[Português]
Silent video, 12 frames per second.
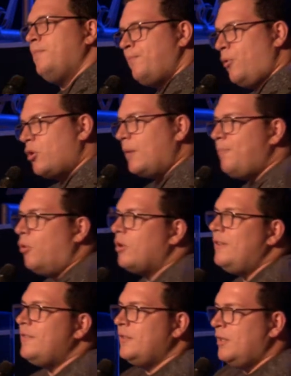pouco a pouco
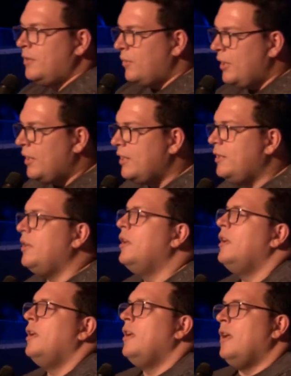ensinando ele,
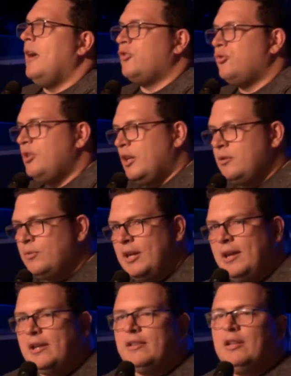ajudando
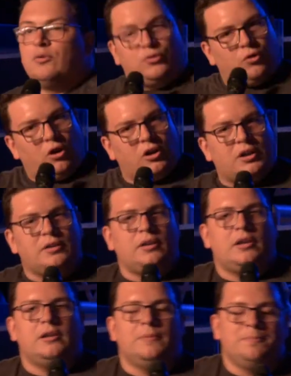ele, dando uns toques
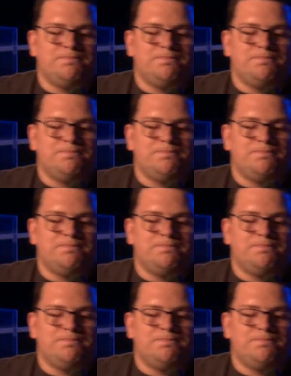nele.